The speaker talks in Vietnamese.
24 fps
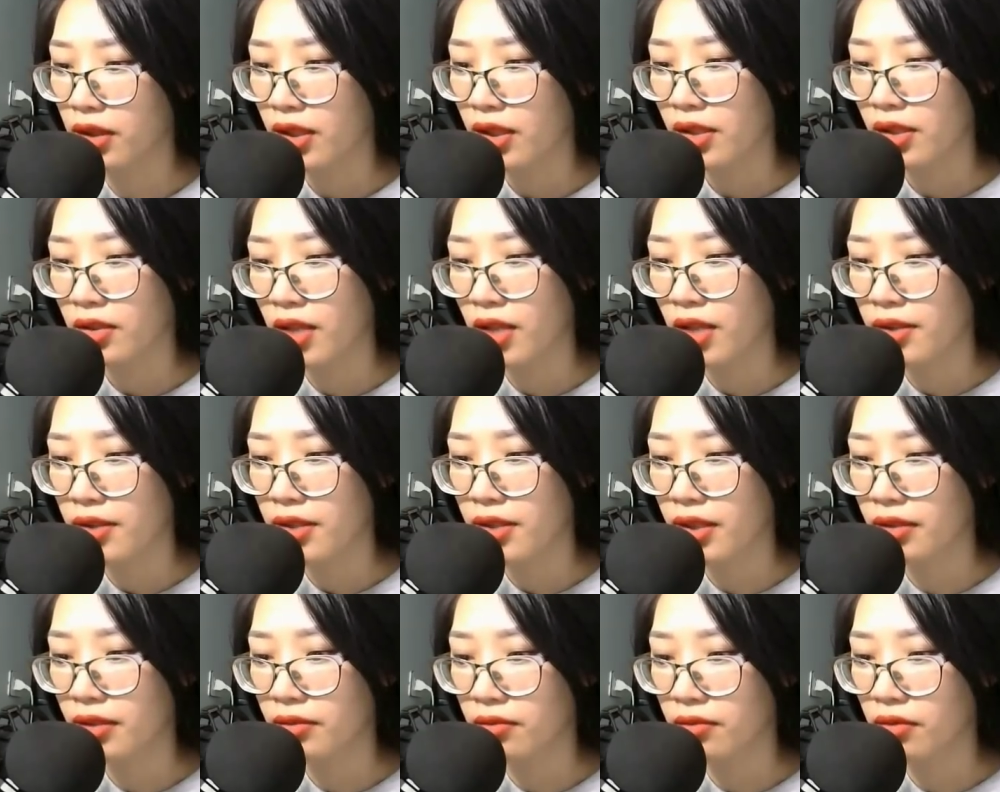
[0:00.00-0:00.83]
Thế
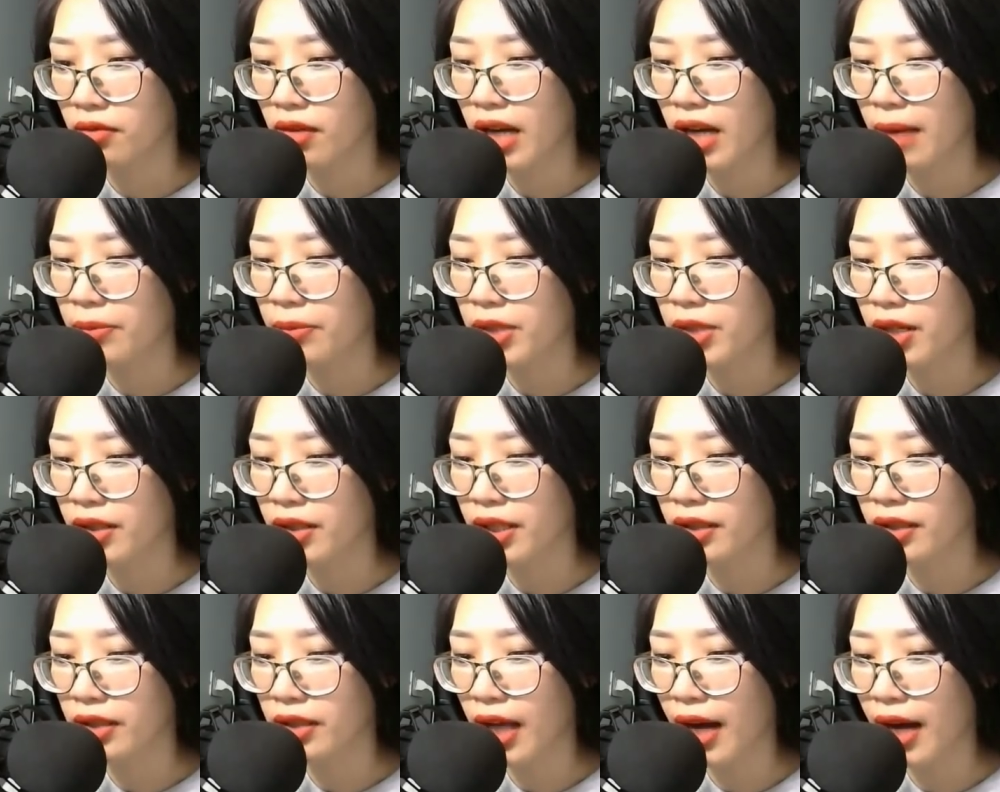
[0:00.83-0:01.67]
nhưng làm cho
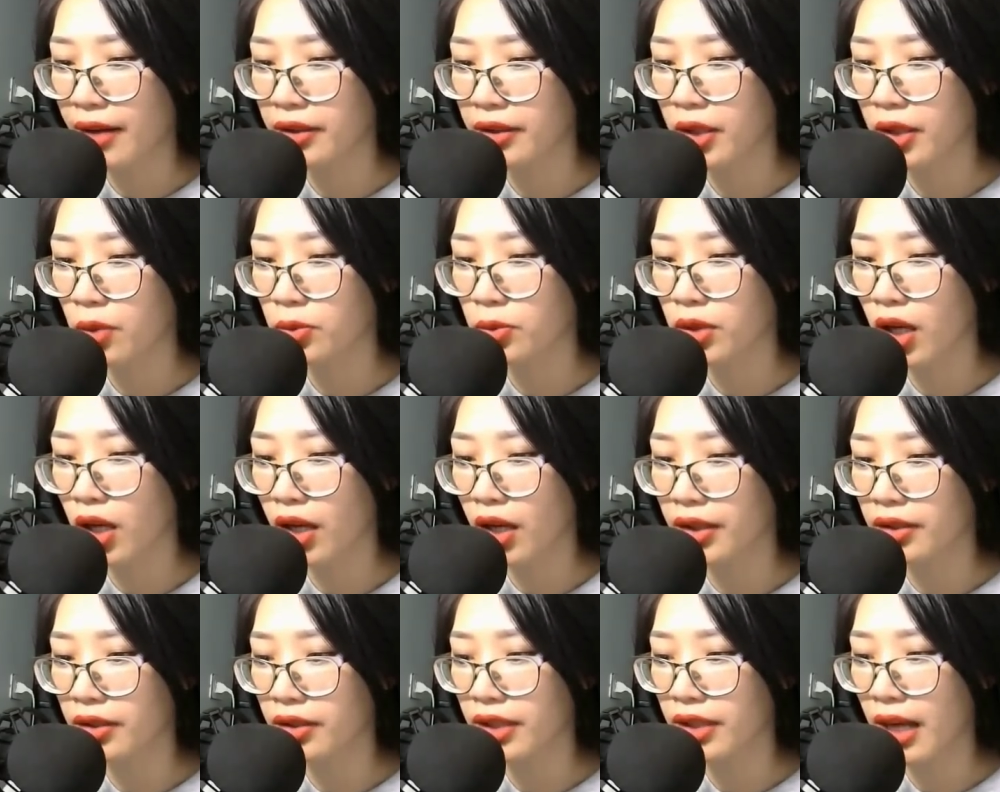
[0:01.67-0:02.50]
người ta không
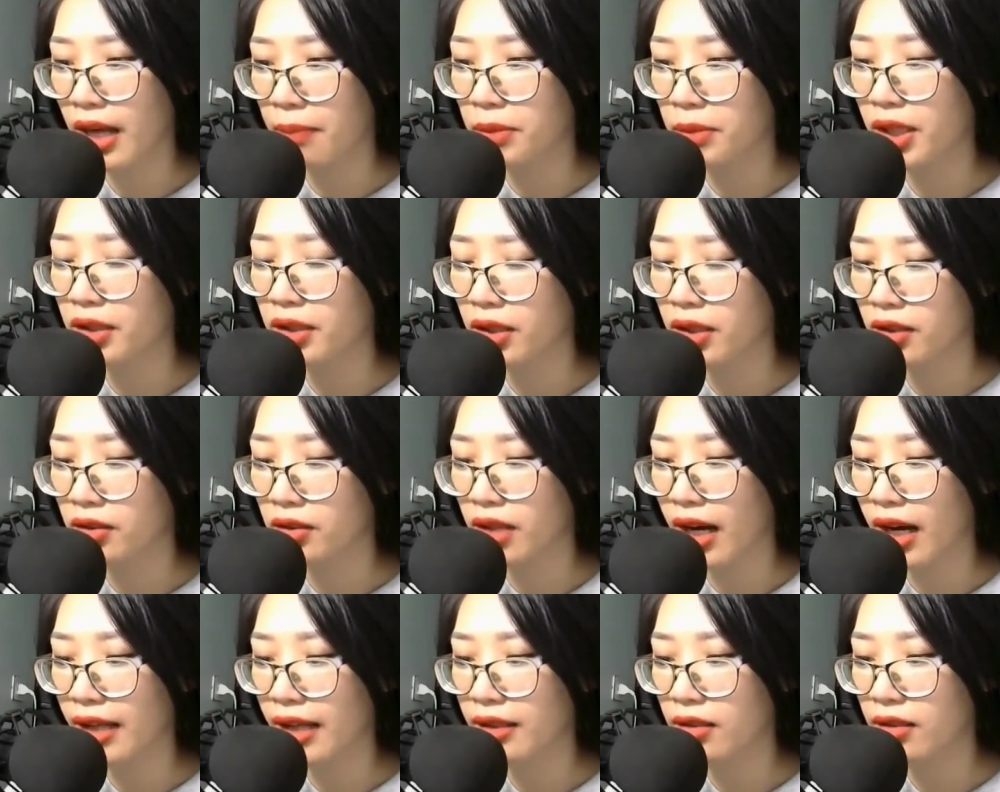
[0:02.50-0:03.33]
khỏi cảm thấy thư
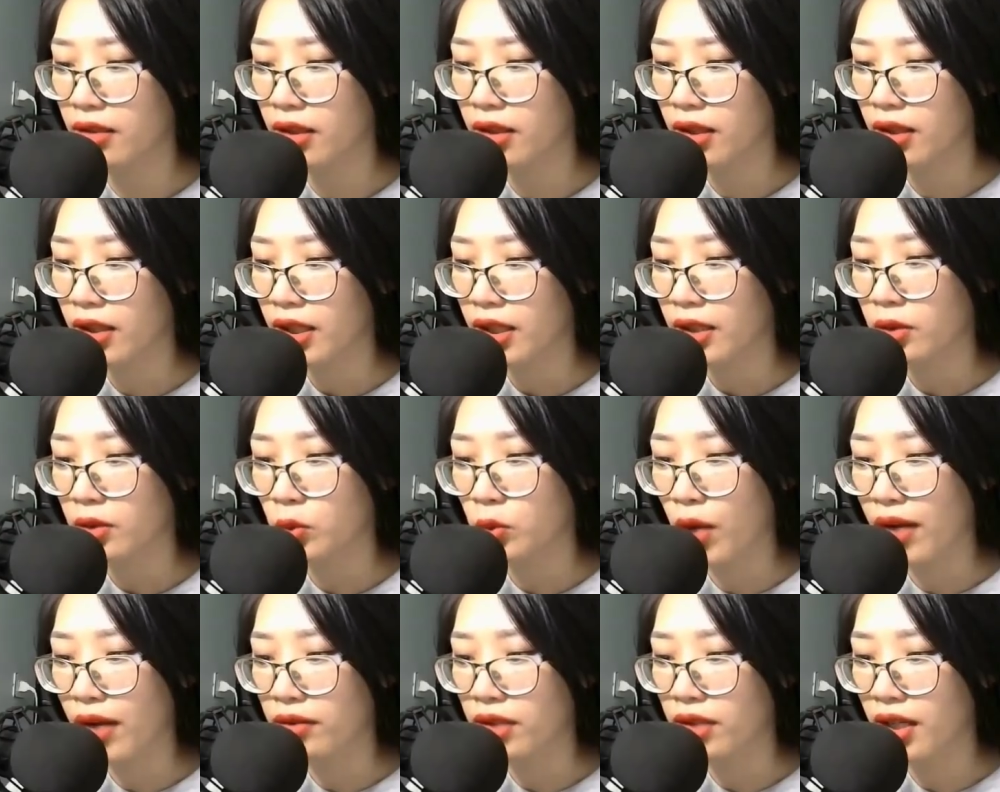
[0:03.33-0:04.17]
thái,
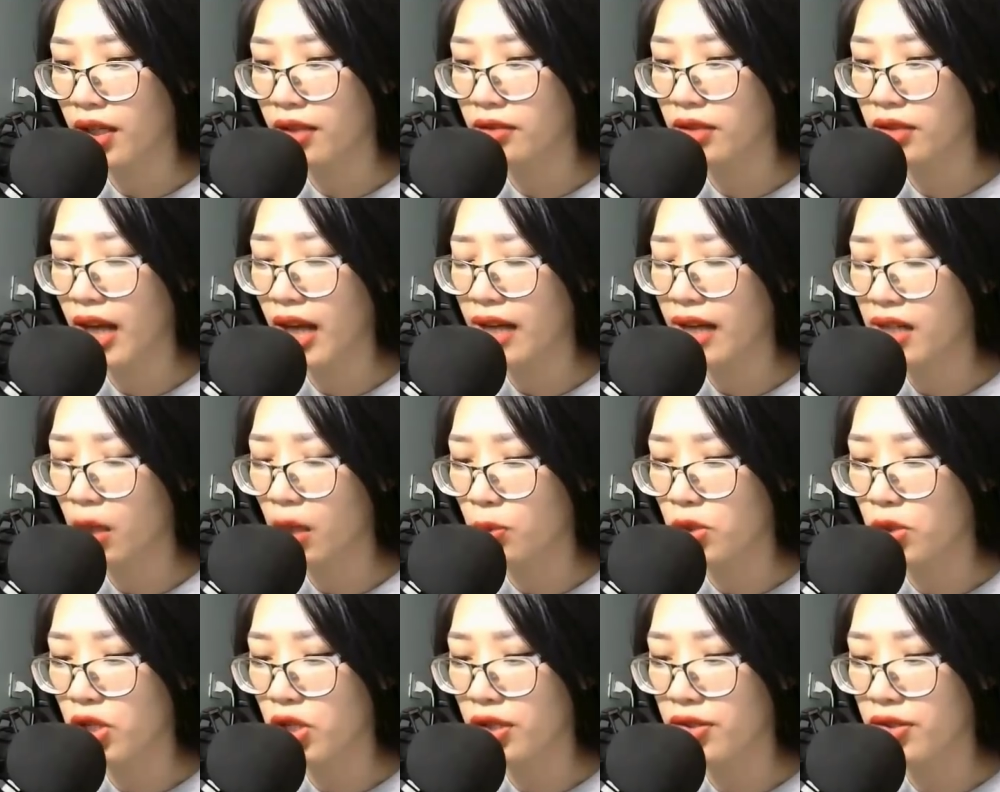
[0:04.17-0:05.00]
toàn thân thả
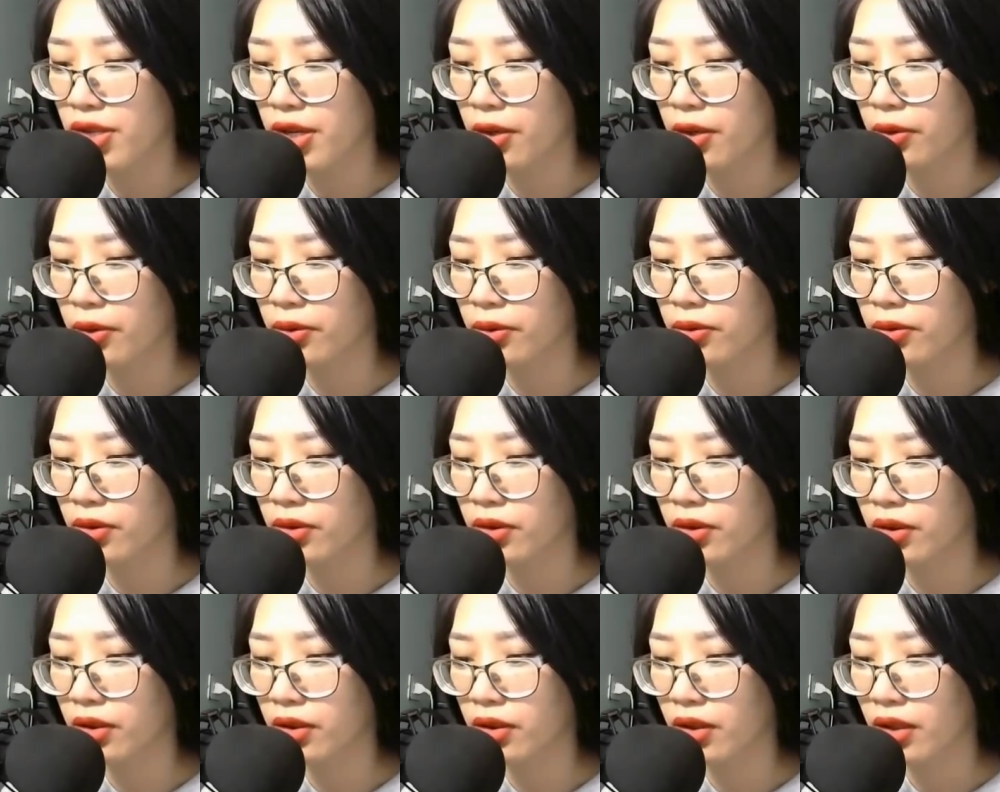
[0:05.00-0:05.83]
lỏng rất nhiều
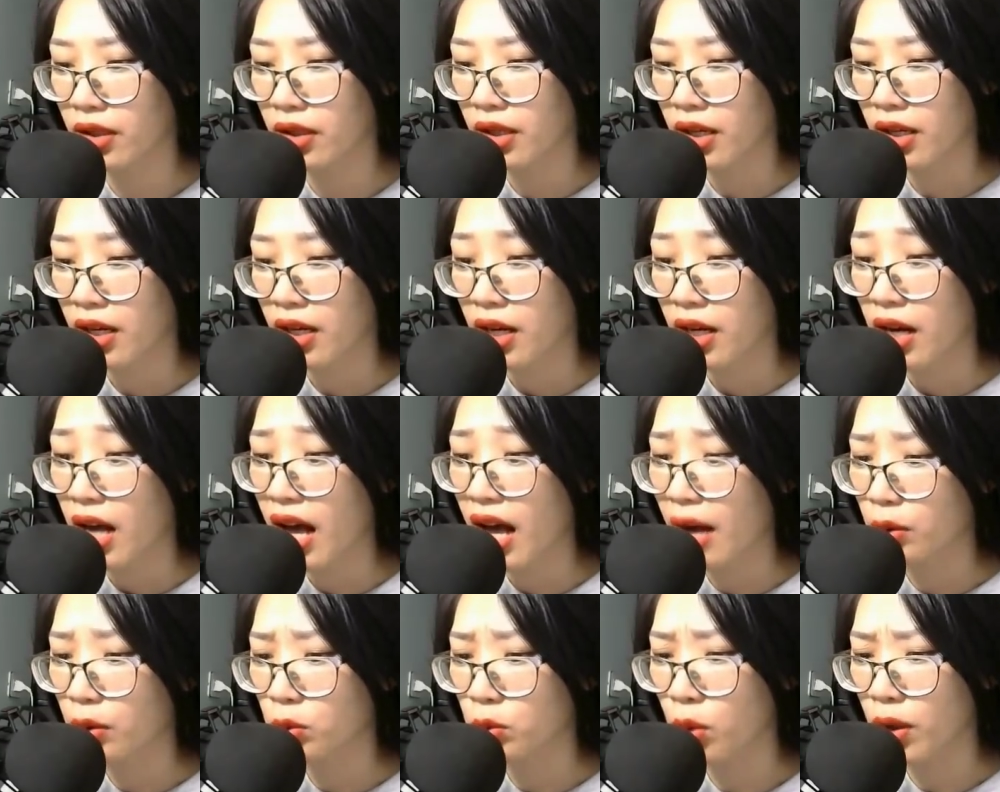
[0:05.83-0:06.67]

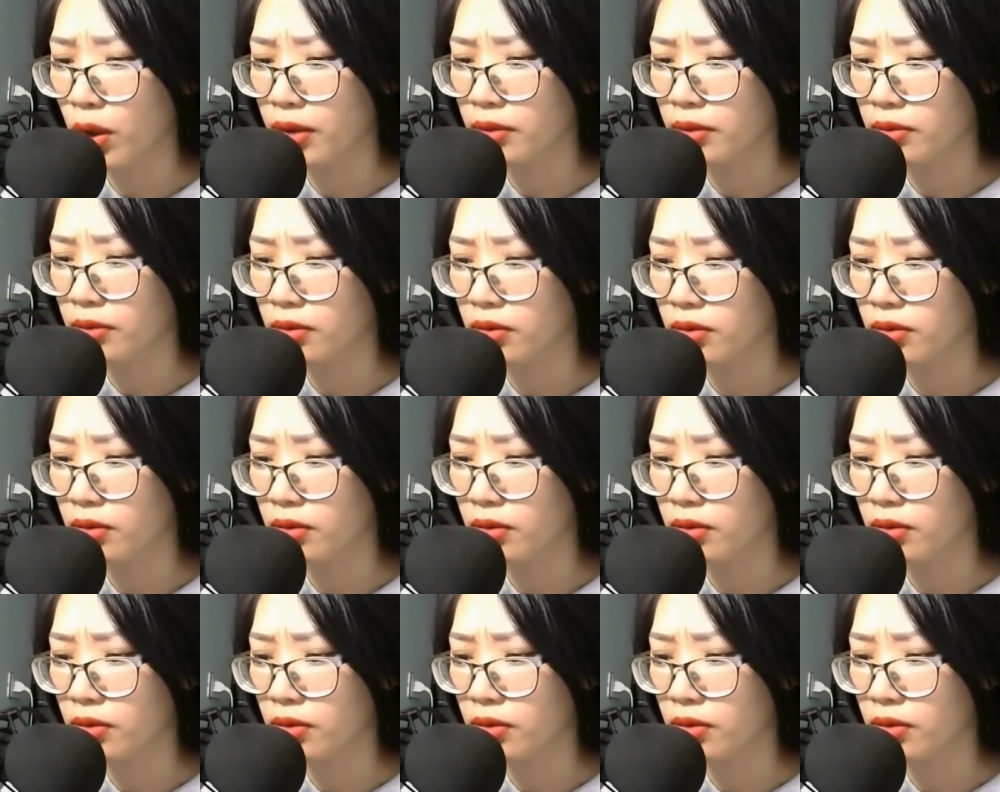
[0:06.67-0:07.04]
ảo thuật.